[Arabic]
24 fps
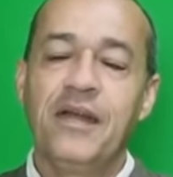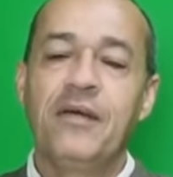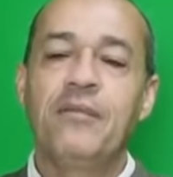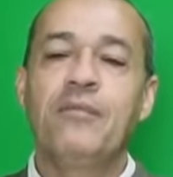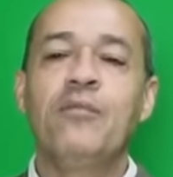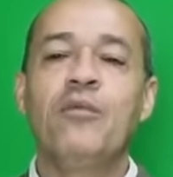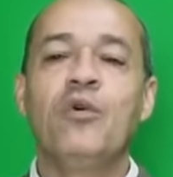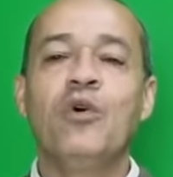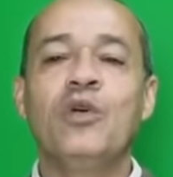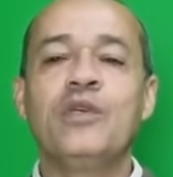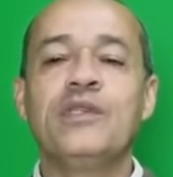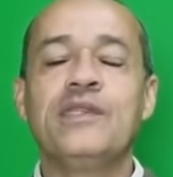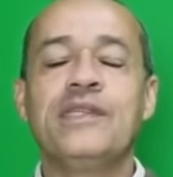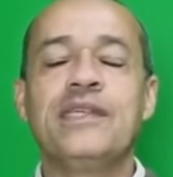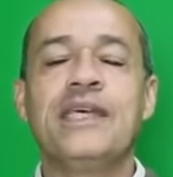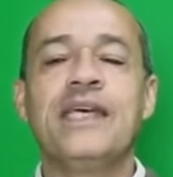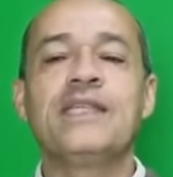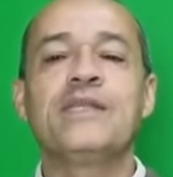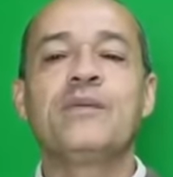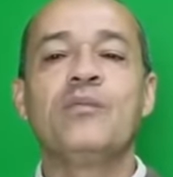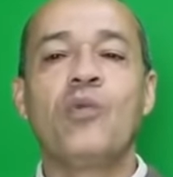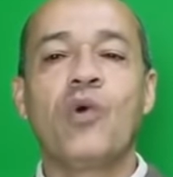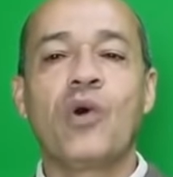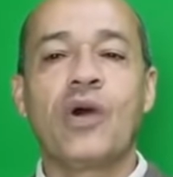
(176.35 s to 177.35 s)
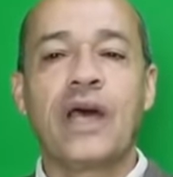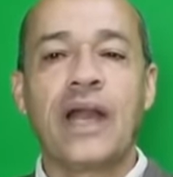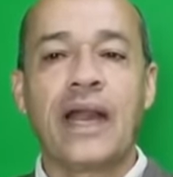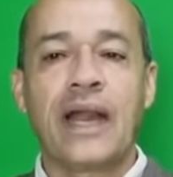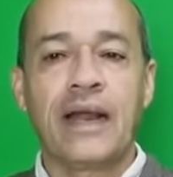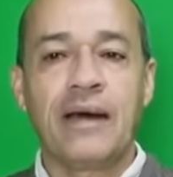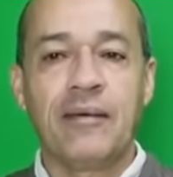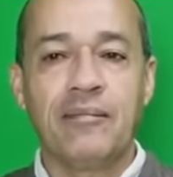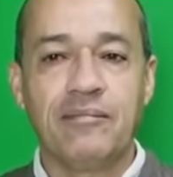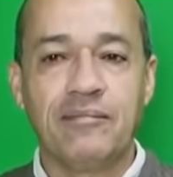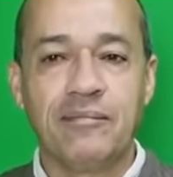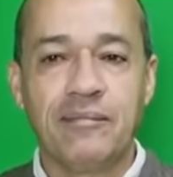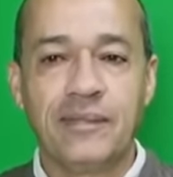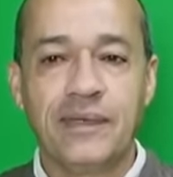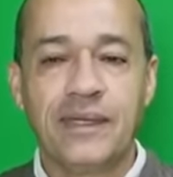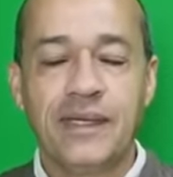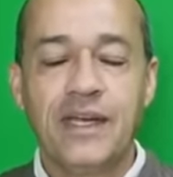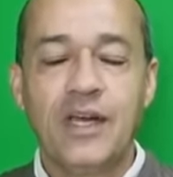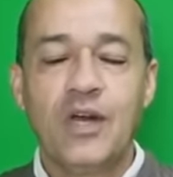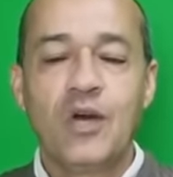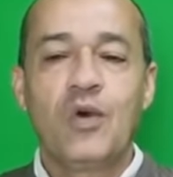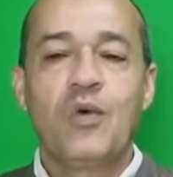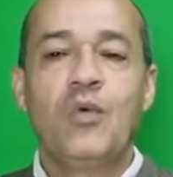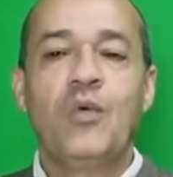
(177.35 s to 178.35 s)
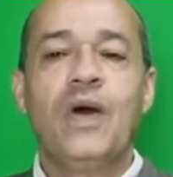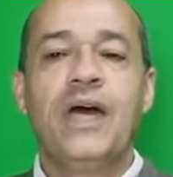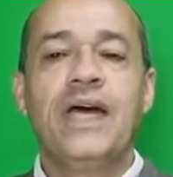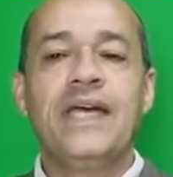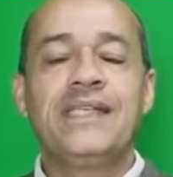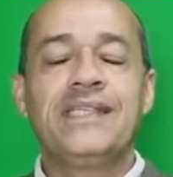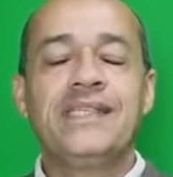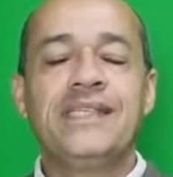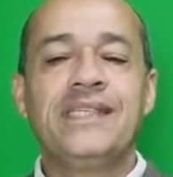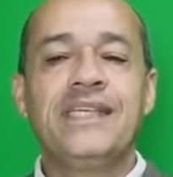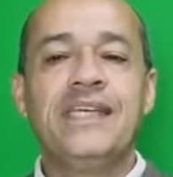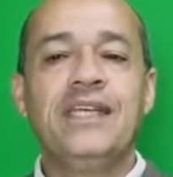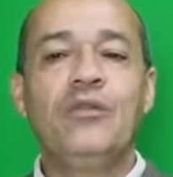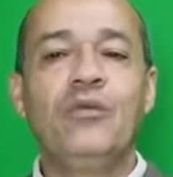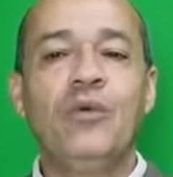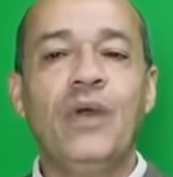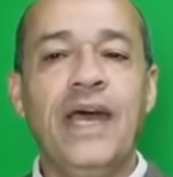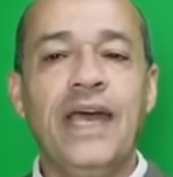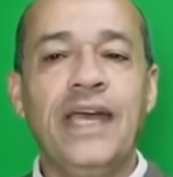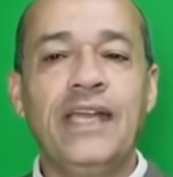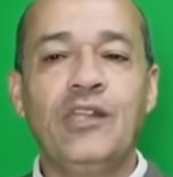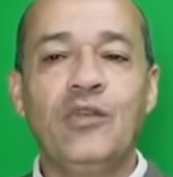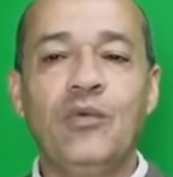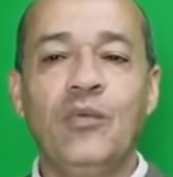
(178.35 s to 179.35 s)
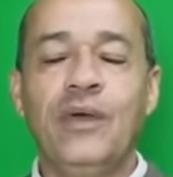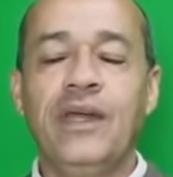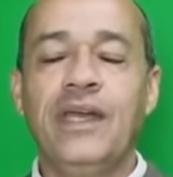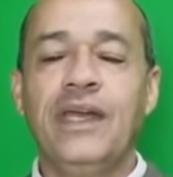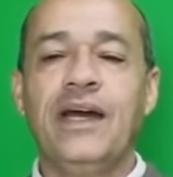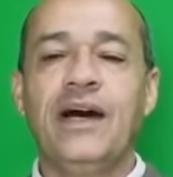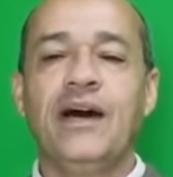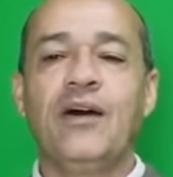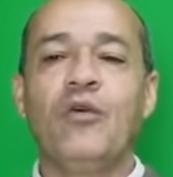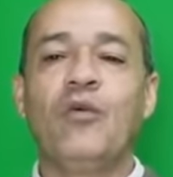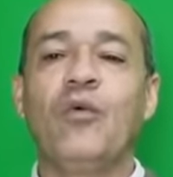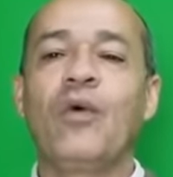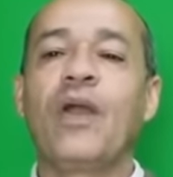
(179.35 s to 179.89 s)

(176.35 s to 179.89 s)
معزز مكرم وهاد السيد والادويه